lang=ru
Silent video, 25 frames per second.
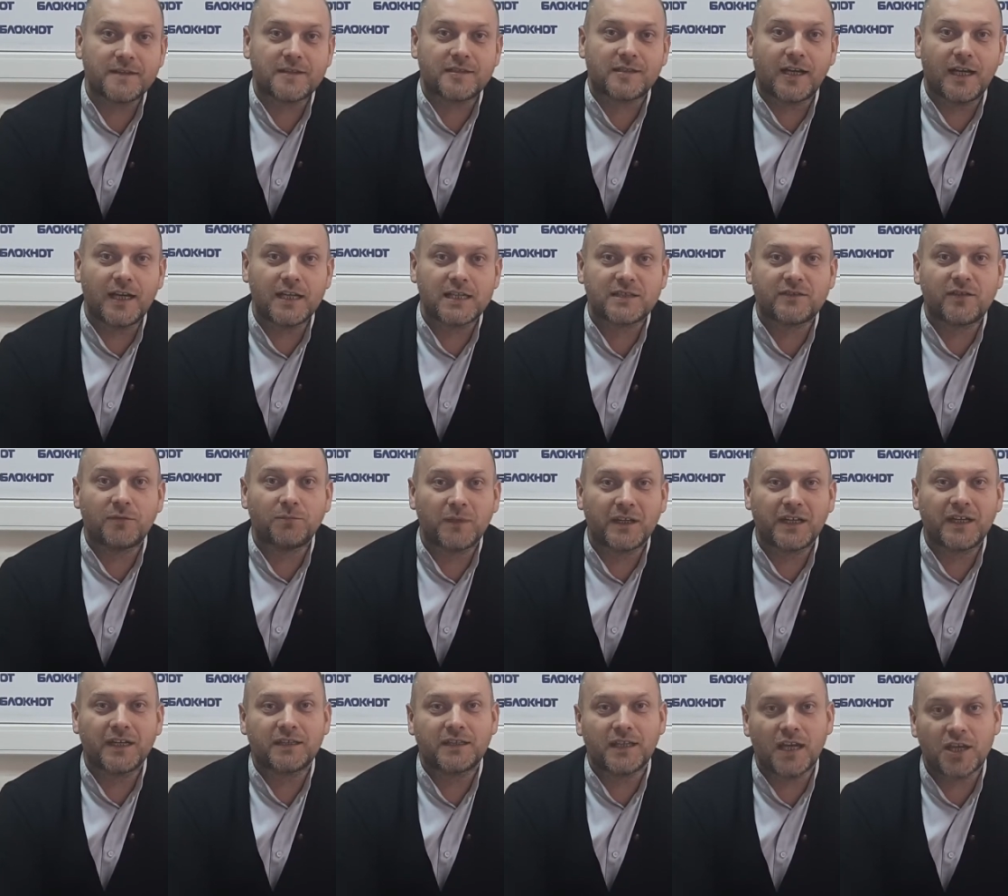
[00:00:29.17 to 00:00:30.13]
строительство
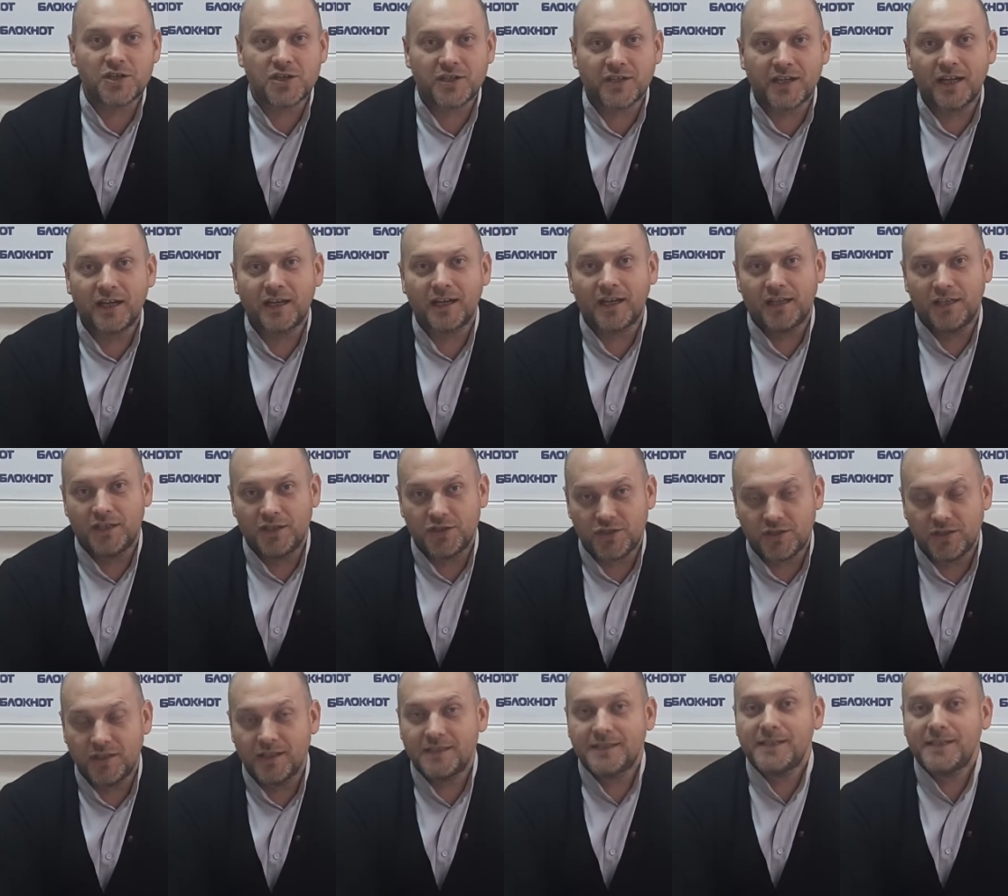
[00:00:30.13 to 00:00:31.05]
многоэтажек ограничено.